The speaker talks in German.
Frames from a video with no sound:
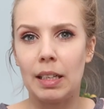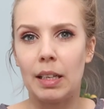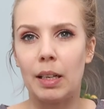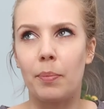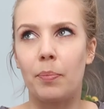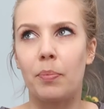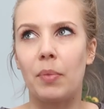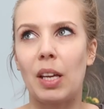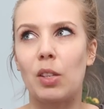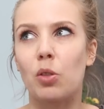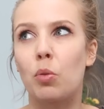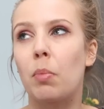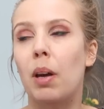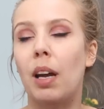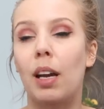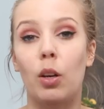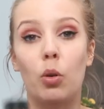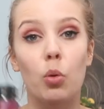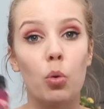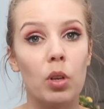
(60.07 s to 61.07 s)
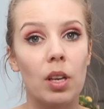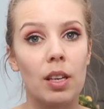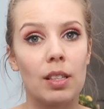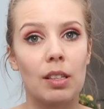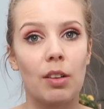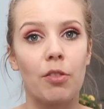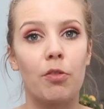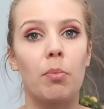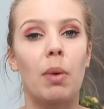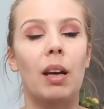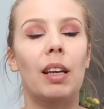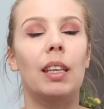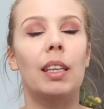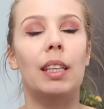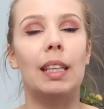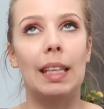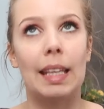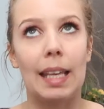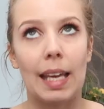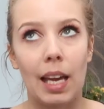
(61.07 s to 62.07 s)
Ähm, also Maracuja-Saft mag
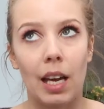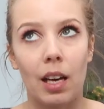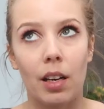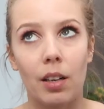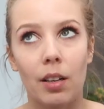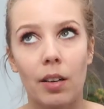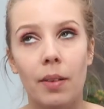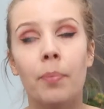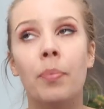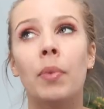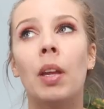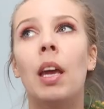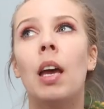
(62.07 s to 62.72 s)
ich gerne.